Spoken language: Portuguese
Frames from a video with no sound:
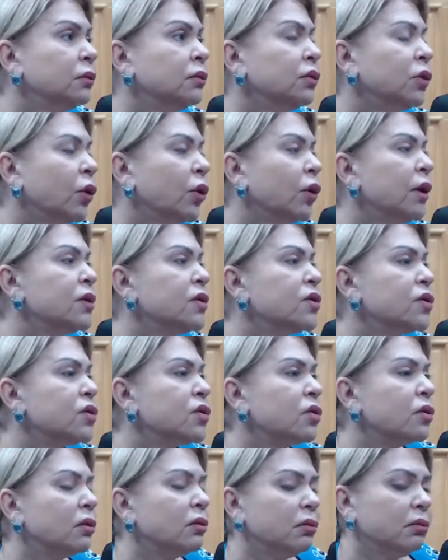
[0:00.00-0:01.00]

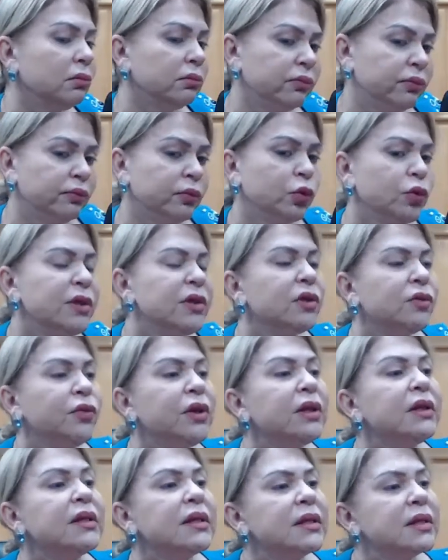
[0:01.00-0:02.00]
nós nos
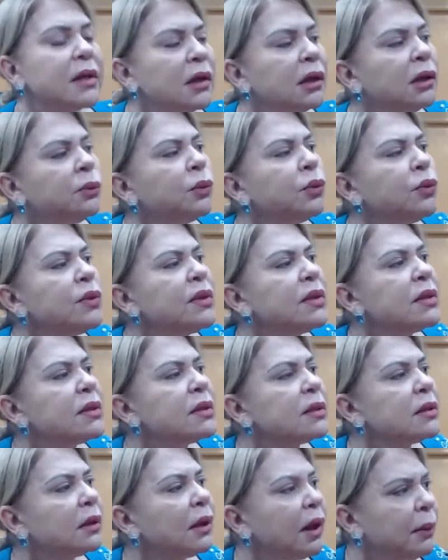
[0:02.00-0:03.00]

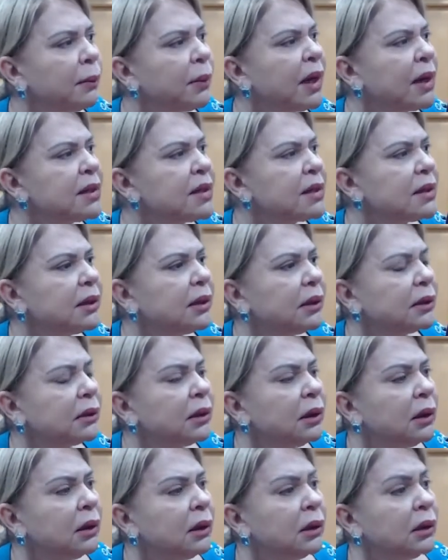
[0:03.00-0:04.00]
fixamos em Brasília.
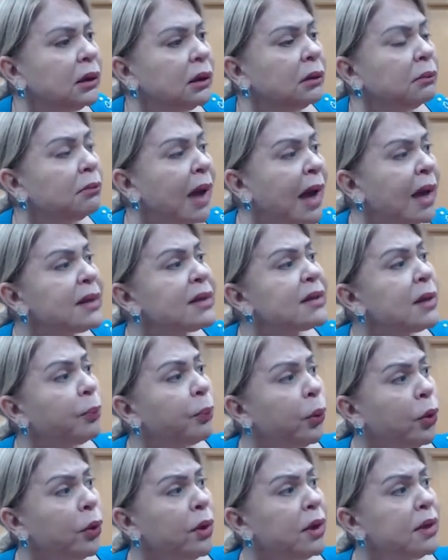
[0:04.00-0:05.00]
Mas
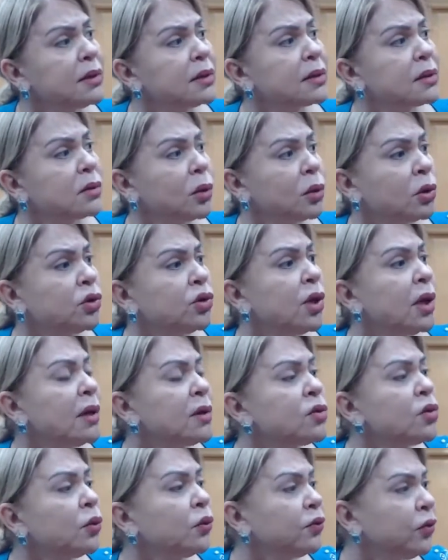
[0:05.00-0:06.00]
depois nós
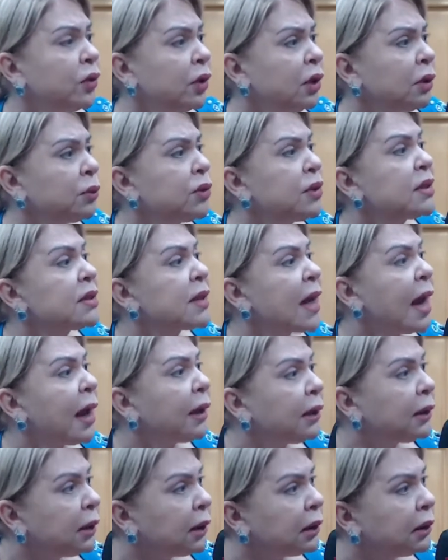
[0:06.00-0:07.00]
resolvemos
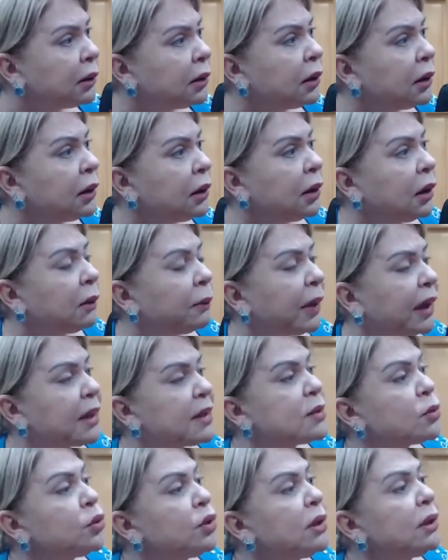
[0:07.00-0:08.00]
sair para
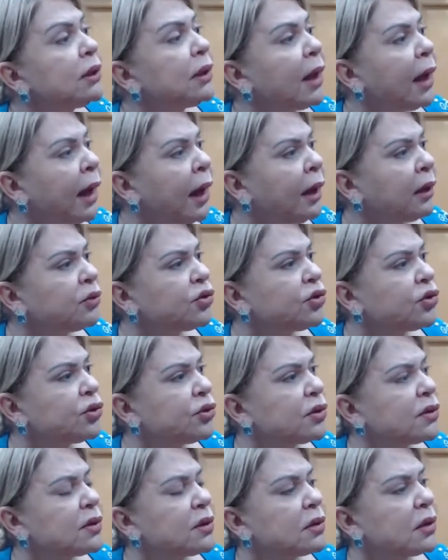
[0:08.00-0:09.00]
as
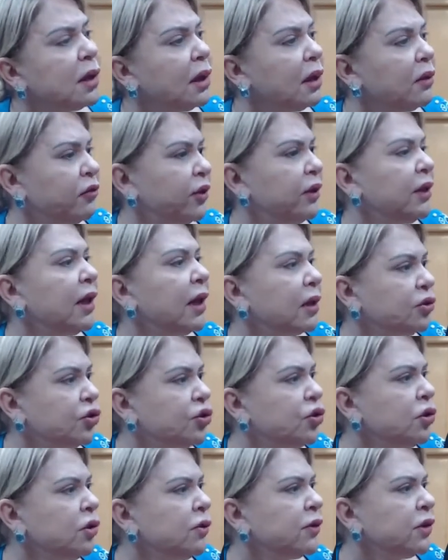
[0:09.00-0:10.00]
unidades eh,
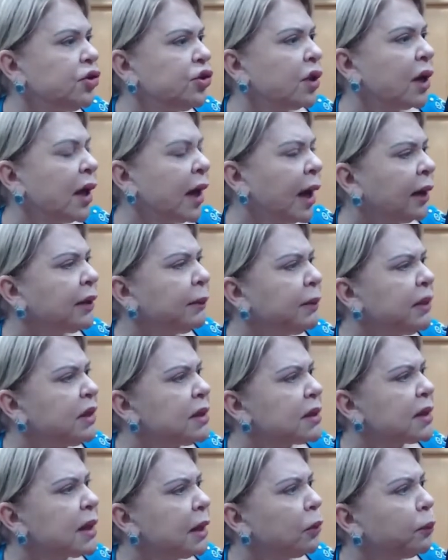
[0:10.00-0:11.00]
federativas de cada
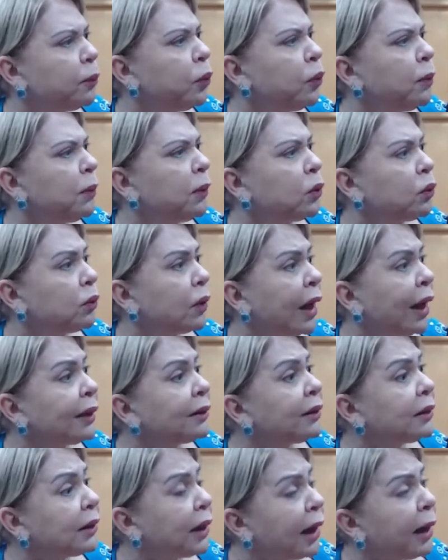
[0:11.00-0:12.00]
Ministério Público,
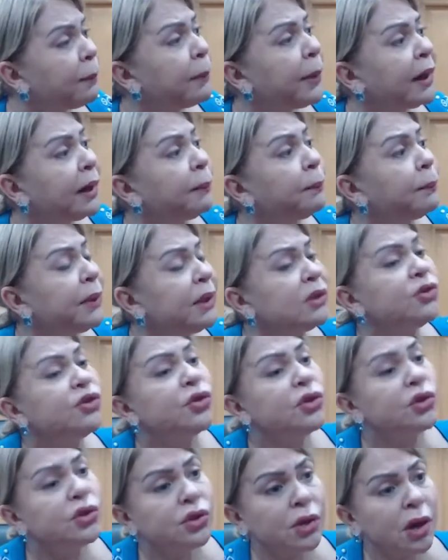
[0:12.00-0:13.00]
até para
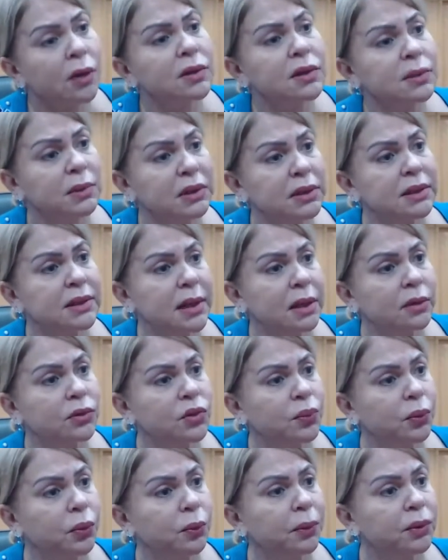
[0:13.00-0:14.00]
prestigiar os
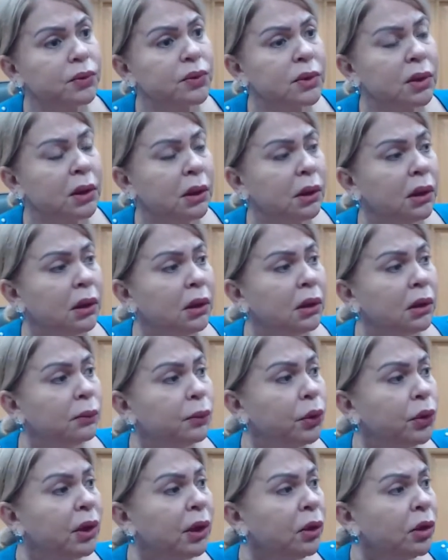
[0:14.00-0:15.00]
Ministérios Públicos. Uhum.
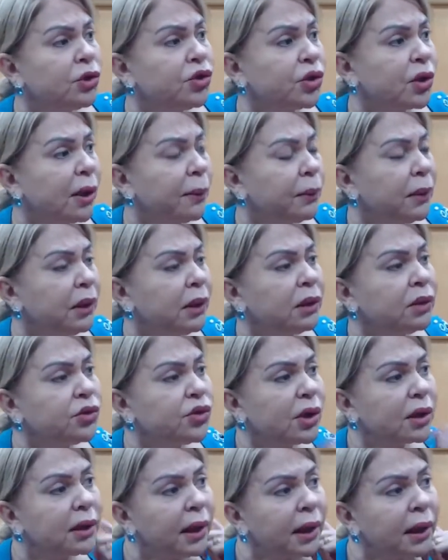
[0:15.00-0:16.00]
Porque,
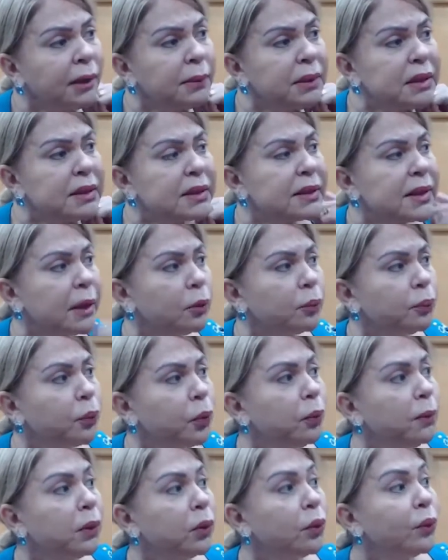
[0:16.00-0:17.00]
logicamente, aquele Ministério
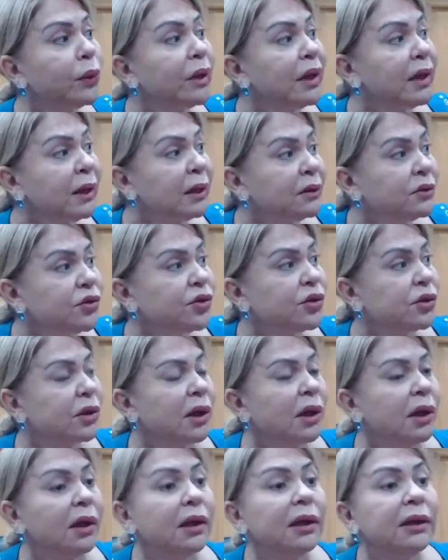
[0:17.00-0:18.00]
Público grande,
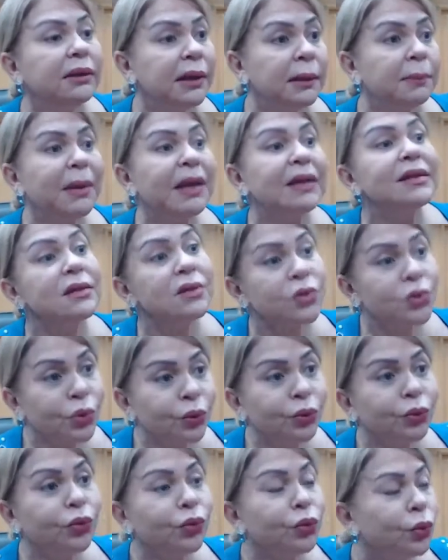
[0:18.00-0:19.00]
ele tem mais
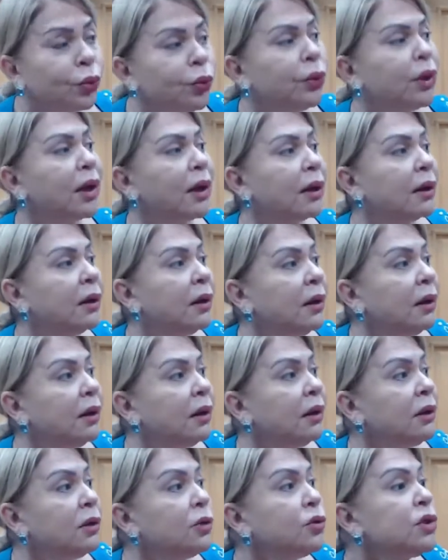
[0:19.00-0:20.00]
estrutura.
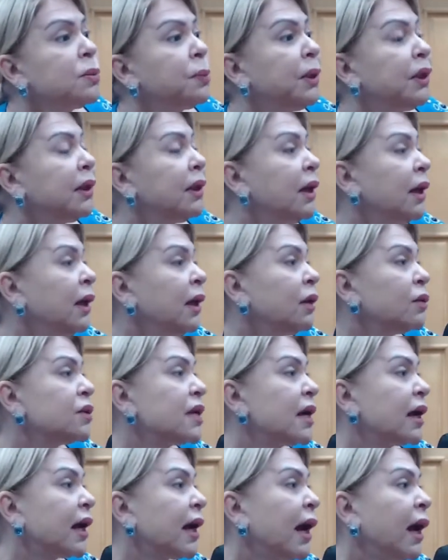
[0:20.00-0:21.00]
E os
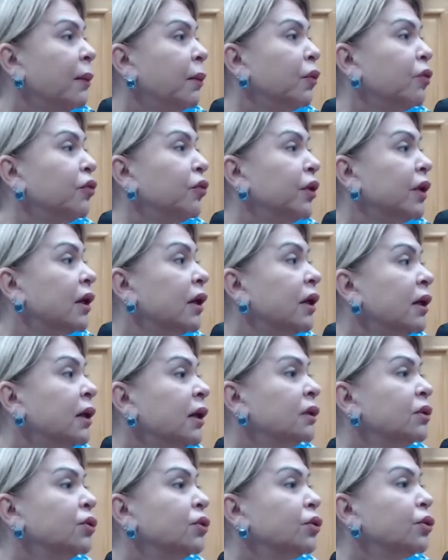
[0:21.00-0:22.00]
pequenos acabam
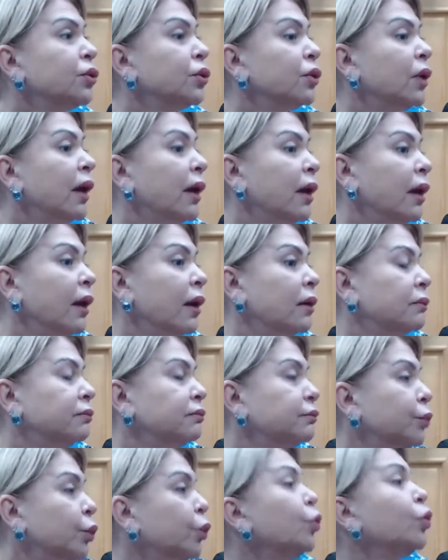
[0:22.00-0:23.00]
ficando, eh,
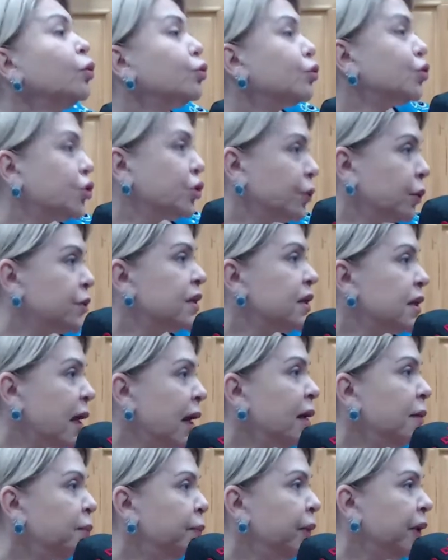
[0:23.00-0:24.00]
por último,
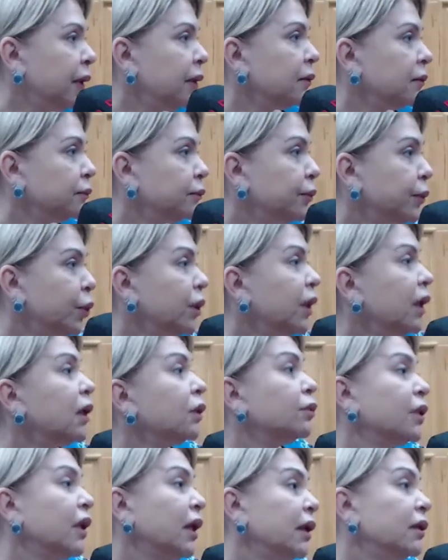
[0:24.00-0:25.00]
sempre, porque
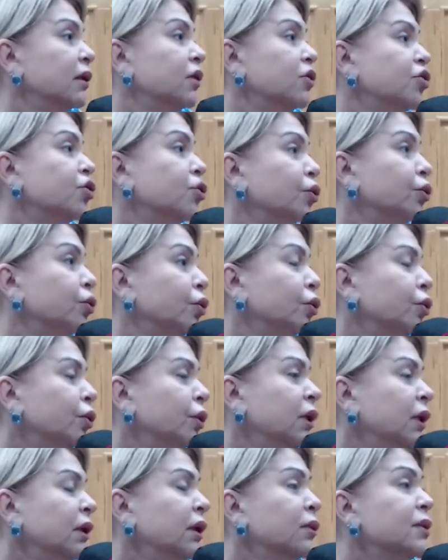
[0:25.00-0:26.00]
não tem
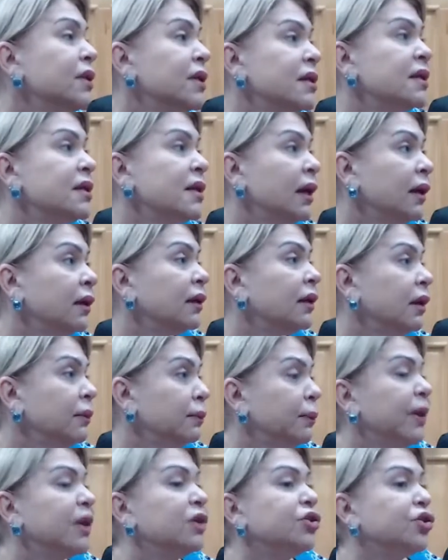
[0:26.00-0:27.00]
estrutura e não se
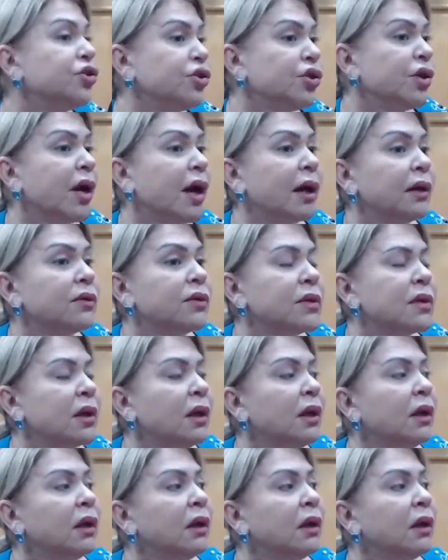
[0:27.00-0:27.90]
sentem prestigiados.